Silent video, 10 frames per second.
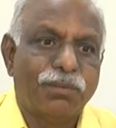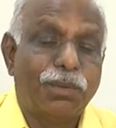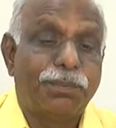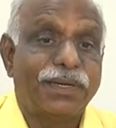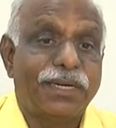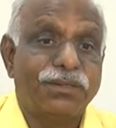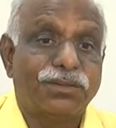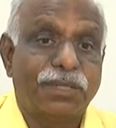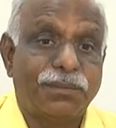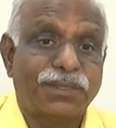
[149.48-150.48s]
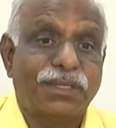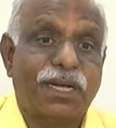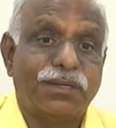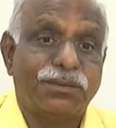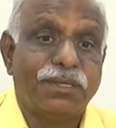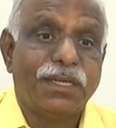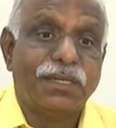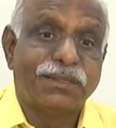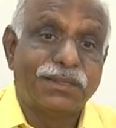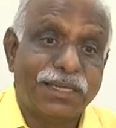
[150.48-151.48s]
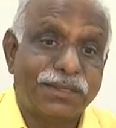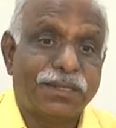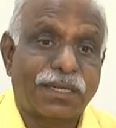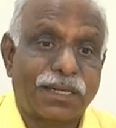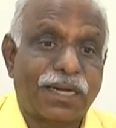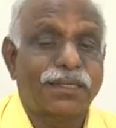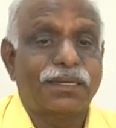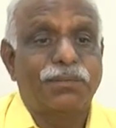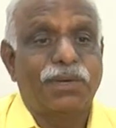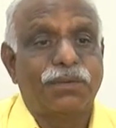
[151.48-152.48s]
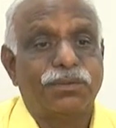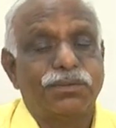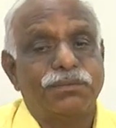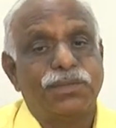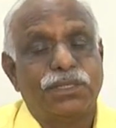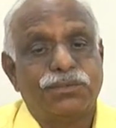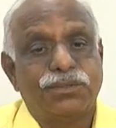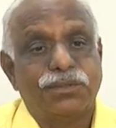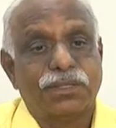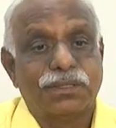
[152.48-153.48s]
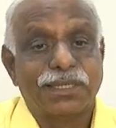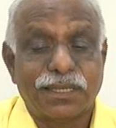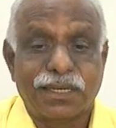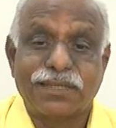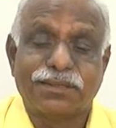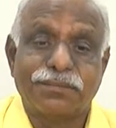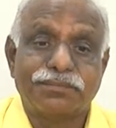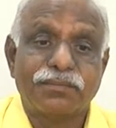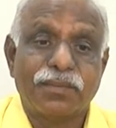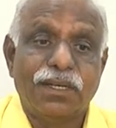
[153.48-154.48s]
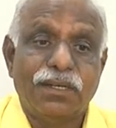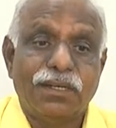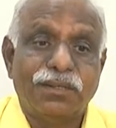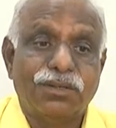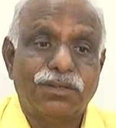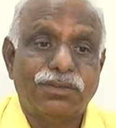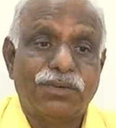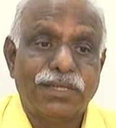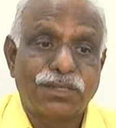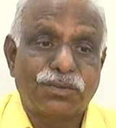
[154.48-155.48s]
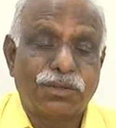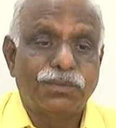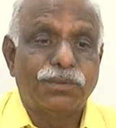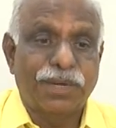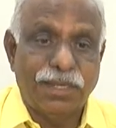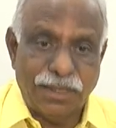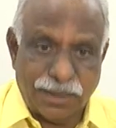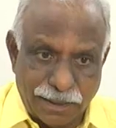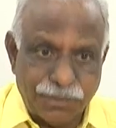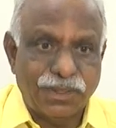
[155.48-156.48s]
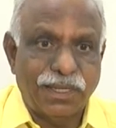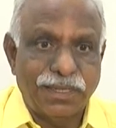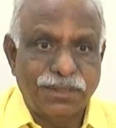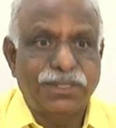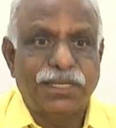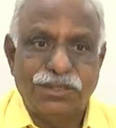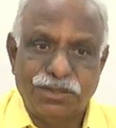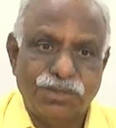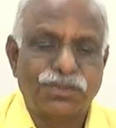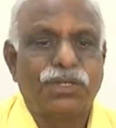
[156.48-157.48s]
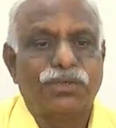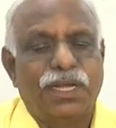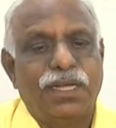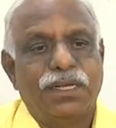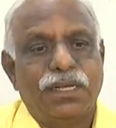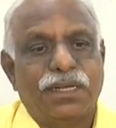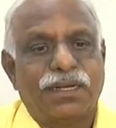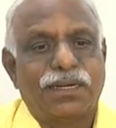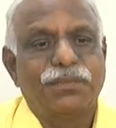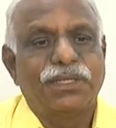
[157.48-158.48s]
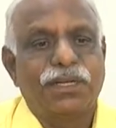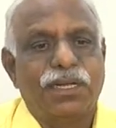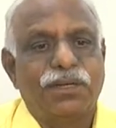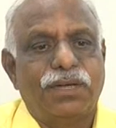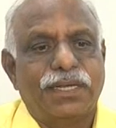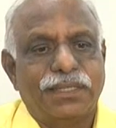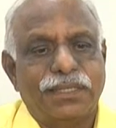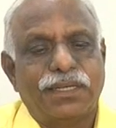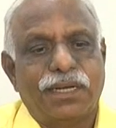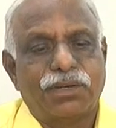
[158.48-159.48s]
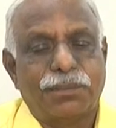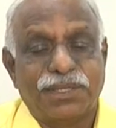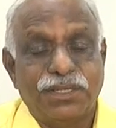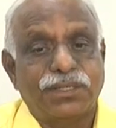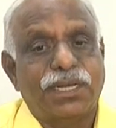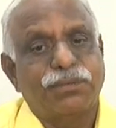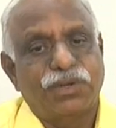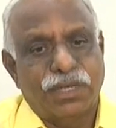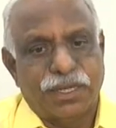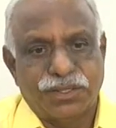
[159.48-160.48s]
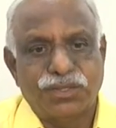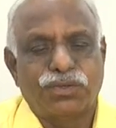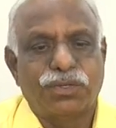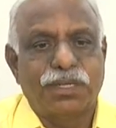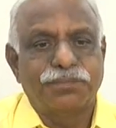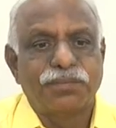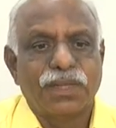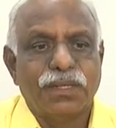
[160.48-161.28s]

ముప్పై ఐదు సంవత్సరాలు చేసిన కార్యక్రమాలు మేము తిరగరాశాం ఈరోజు వైఎస్ కుటుంబం పైన నేను కడప జిల్లా ఇన్ఛార్జ్ ఈరోజు కూడా ఉన్నా కడప జిల్లాలో ఆ ఎన్నిక ఒక ప్రతిష్టాత్మకంగా తీసుకున్నాం